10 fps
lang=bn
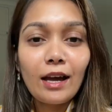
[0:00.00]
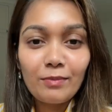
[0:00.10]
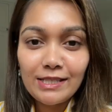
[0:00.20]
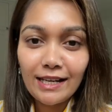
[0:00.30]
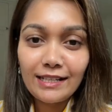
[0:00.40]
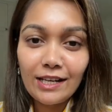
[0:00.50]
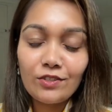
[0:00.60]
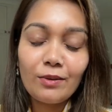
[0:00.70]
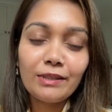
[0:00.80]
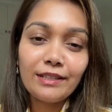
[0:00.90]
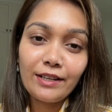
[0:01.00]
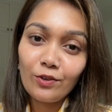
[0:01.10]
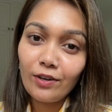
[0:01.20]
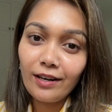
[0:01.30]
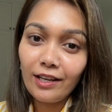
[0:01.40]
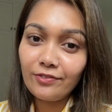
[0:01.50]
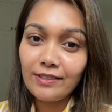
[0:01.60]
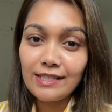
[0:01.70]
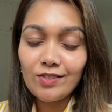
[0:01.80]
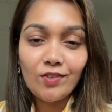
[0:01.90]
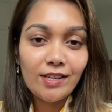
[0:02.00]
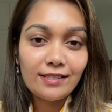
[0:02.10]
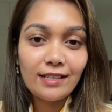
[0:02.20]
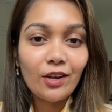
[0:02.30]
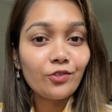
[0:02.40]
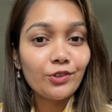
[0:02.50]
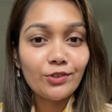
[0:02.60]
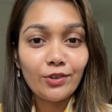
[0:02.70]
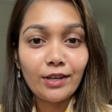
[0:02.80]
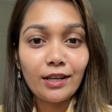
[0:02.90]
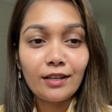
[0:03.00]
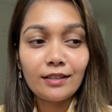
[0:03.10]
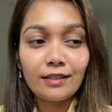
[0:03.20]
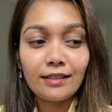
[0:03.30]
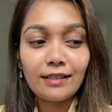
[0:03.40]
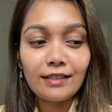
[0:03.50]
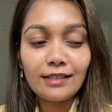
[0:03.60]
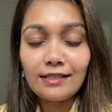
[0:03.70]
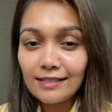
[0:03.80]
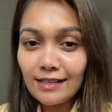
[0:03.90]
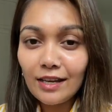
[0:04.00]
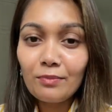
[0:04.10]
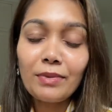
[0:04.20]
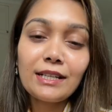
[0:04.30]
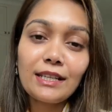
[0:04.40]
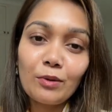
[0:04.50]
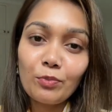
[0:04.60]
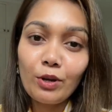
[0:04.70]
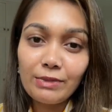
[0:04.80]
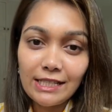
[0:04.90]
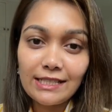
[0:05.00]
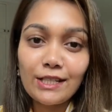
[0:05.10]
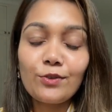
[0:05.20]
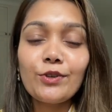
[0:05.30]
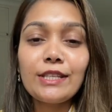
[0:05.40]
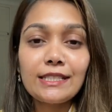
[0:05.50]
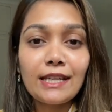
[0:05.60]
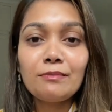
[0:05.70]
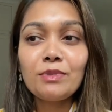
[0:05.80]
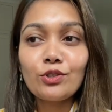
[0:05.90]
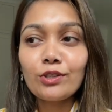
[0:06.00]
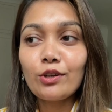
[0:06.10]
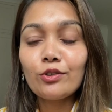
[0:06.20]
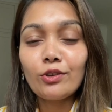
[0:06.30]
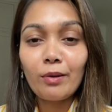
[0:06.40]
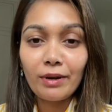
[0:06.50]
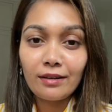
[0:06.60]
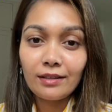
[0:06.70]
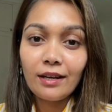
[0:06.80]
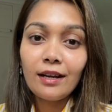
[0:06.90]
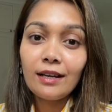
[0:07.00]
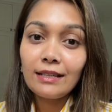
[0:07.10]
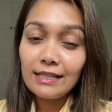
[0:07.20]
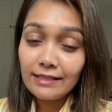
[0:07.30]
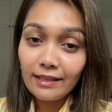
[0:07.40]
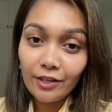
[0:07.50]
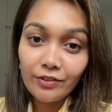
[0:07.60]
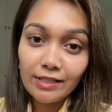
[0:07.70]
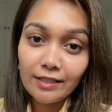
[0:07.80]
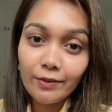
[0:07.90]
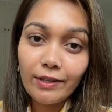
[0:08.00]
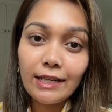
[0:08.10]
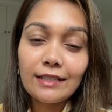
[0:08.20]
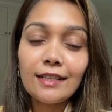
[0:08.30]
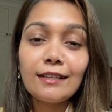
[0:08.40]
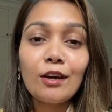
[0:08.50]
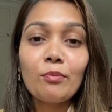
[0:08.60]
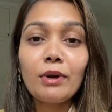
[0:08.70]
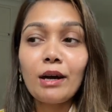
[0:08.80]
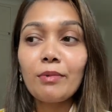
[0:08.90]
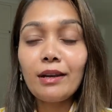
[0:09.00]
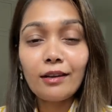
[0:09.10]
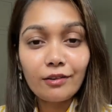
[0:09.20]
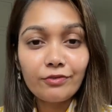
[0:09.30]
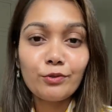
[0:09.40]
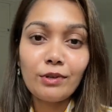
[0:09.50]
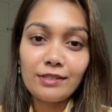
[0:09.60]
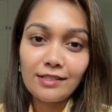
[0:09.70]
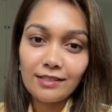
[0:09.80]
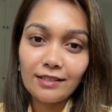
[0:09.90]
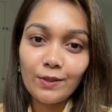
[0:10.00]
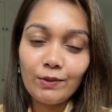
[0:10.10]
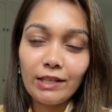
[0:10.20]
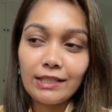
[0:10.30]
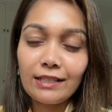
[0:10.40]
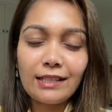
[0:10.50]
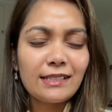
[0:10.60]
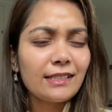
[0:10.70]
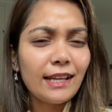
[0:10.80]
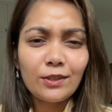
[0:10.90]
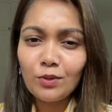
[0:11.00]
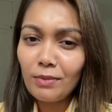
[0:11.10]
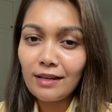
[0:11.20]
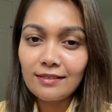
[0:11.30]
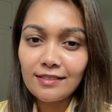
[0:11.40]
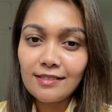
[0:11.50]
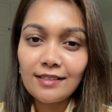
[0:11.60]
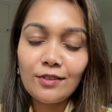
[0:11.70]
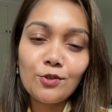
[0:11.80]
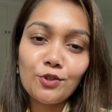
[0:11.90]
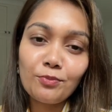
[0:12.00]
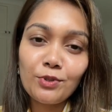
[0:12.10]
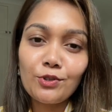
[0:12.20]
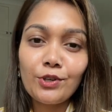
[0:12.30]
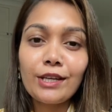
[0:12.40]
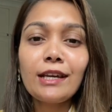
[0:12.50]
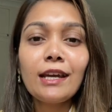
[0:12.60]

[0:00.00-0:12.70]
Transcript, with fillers: আমি জানি আসলে আমাদের রেগুলার লাইফে স্ট্রেস অ্যাভয়েড করা ইজি না বাট তারপর আমি চেষ্টা করি যে এই বিষয়টা হয়তো আমার নিজের লাইফের সাথে রিলেটেড না বা আমার লাভড ওয়ান্সের সাথে রিলেটেড না যেটা একদমই আননেসেসারি ওই সব বিষয়ে